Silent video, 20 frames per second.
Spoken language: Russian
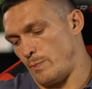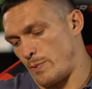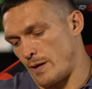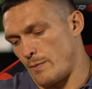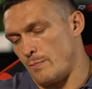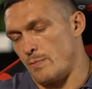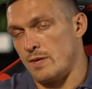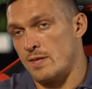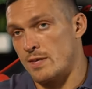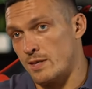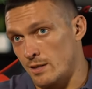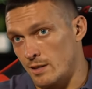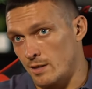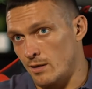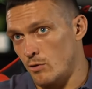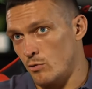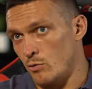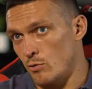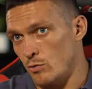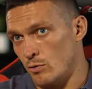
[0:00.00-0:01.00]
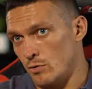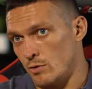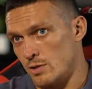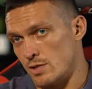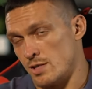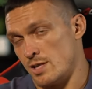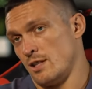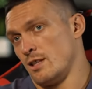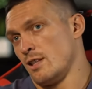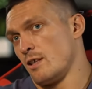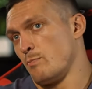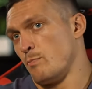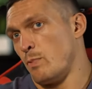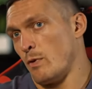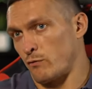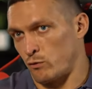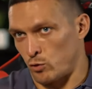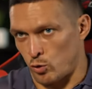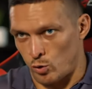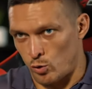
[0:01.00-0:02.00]
пробить атаку, сделать
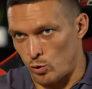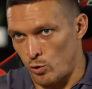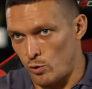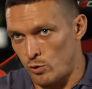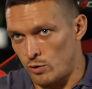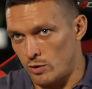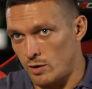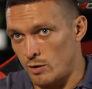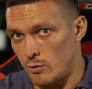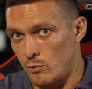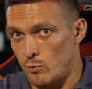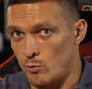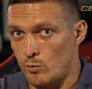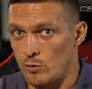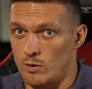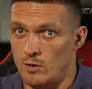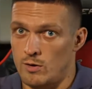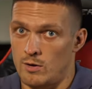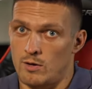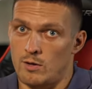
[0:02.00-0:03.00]
повторную атаку,